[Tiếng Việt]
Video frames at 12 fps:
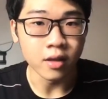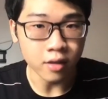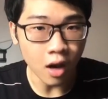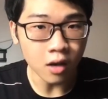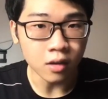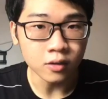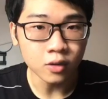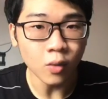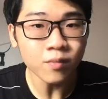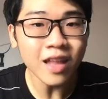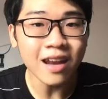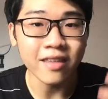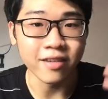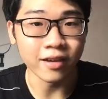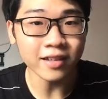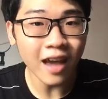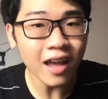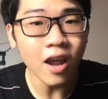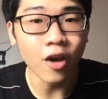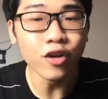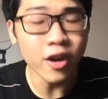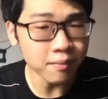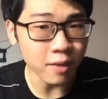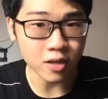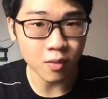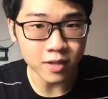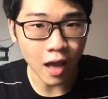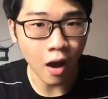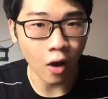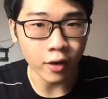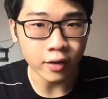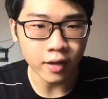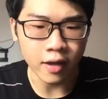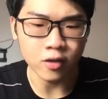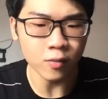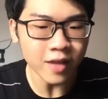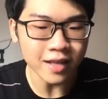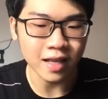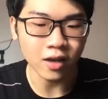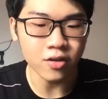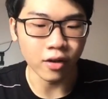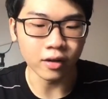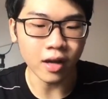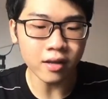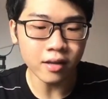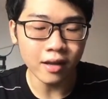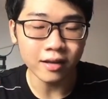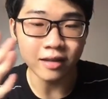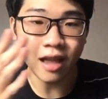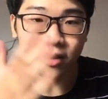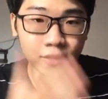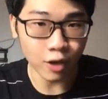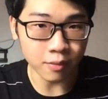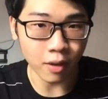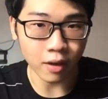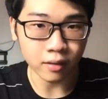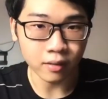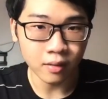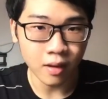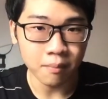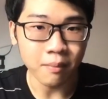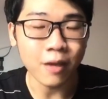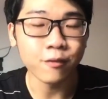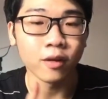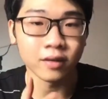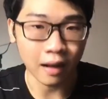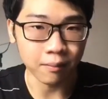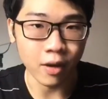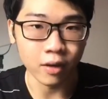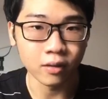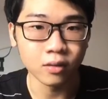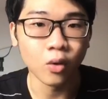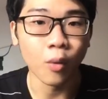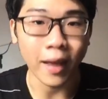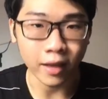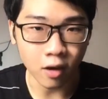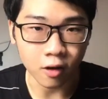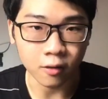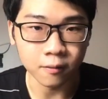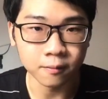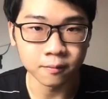nhưng chúng ta là những cá thể riêng biệt trong xã hội thì chúng ta sẽ có những cái nét riêng biệt mang phần đặc biệt của bản thân